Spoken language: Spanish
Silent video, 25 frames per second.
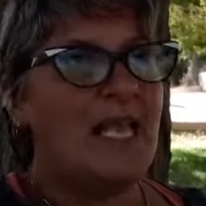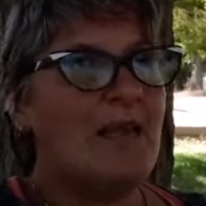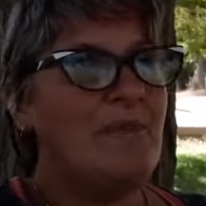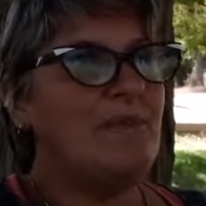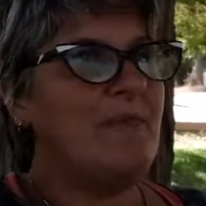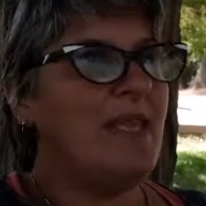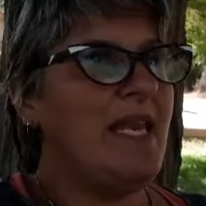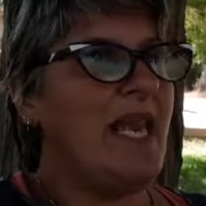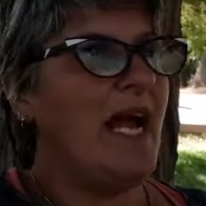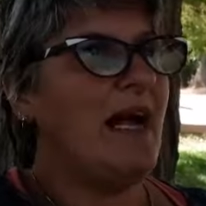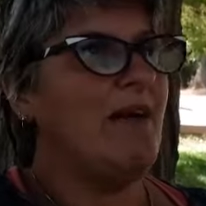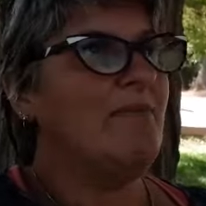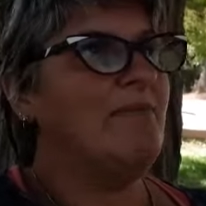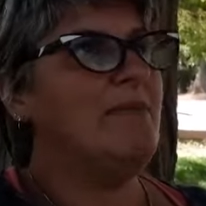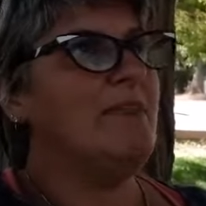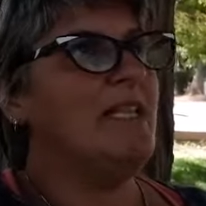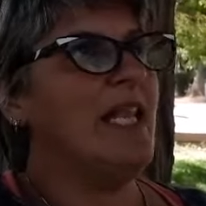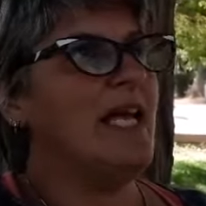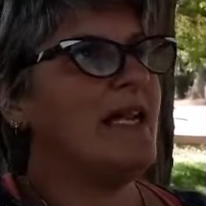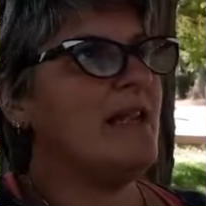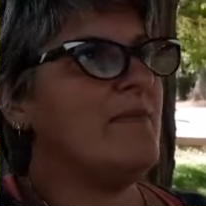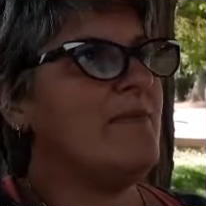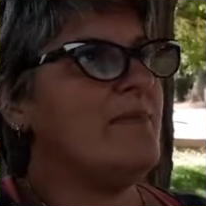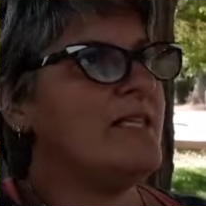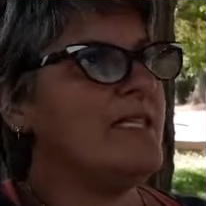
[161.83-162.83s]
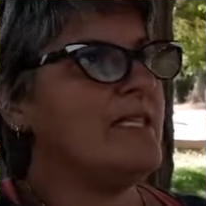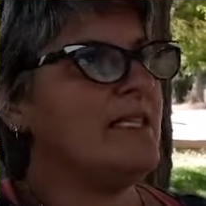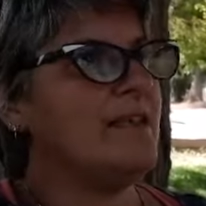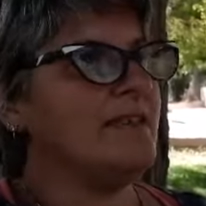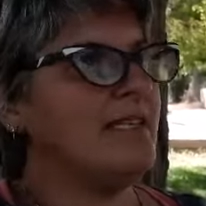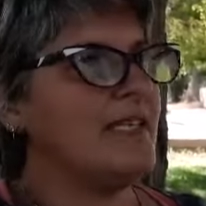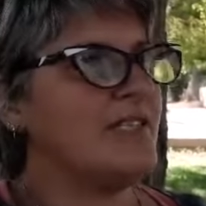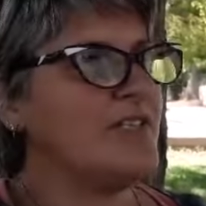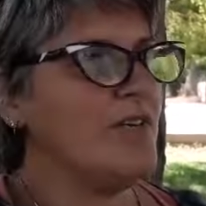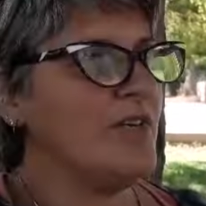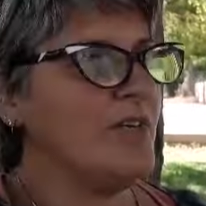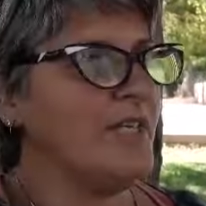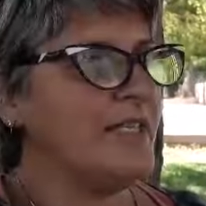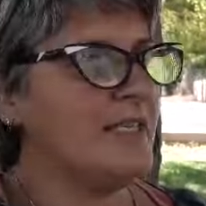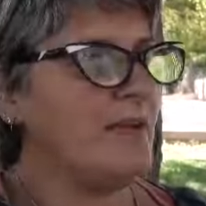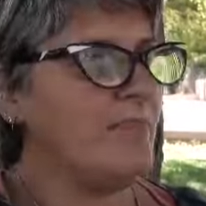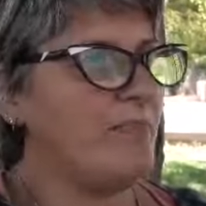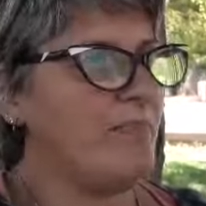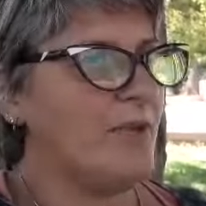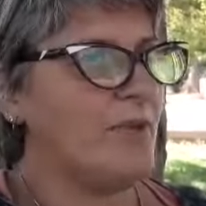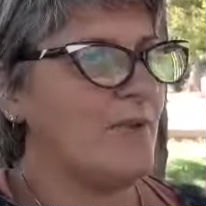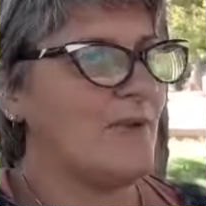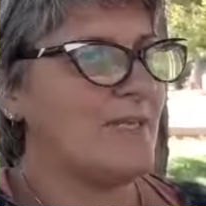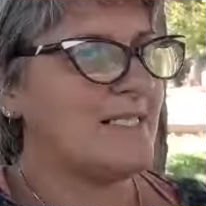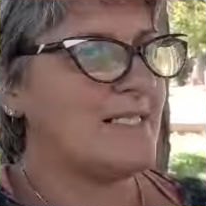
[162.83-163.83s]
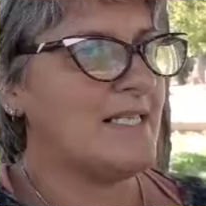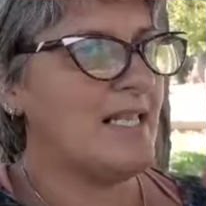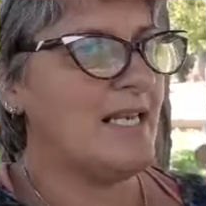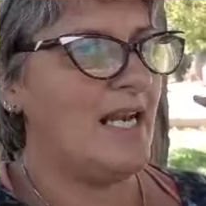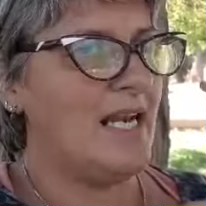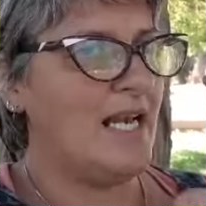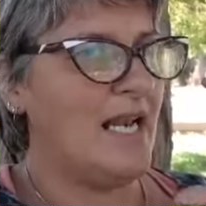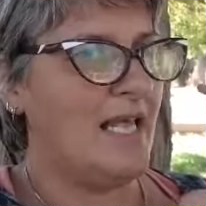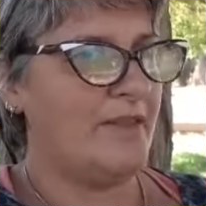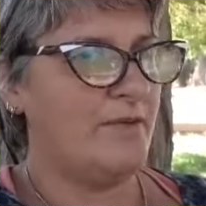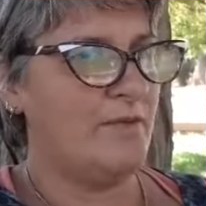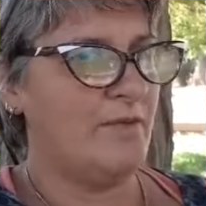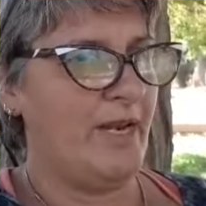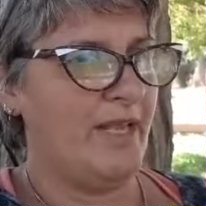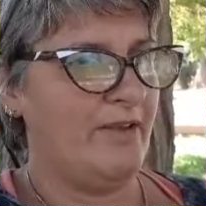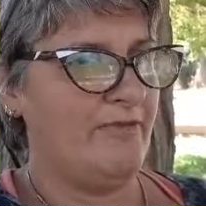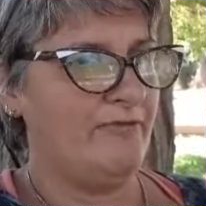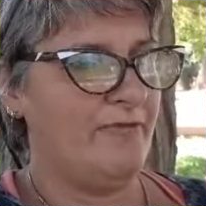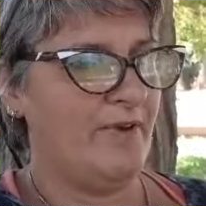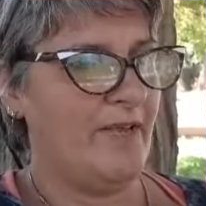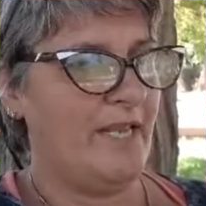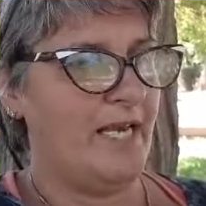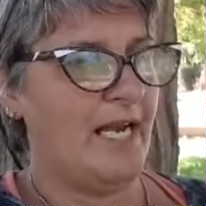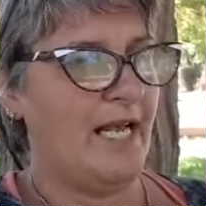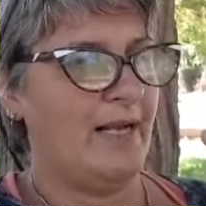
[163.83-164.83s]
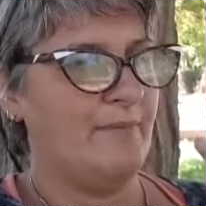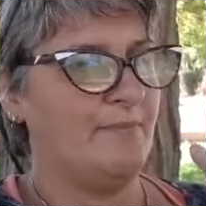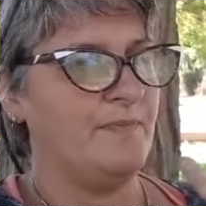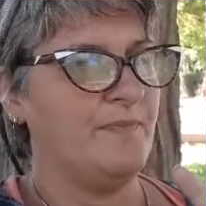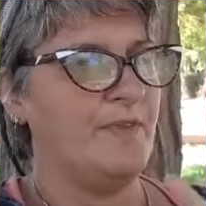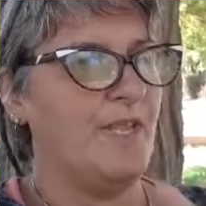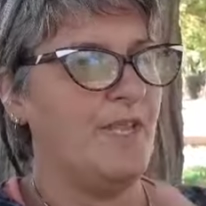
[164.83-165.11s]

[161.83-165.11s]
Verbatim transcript: Mira, la representación que te puedo hacer es la de una esfera.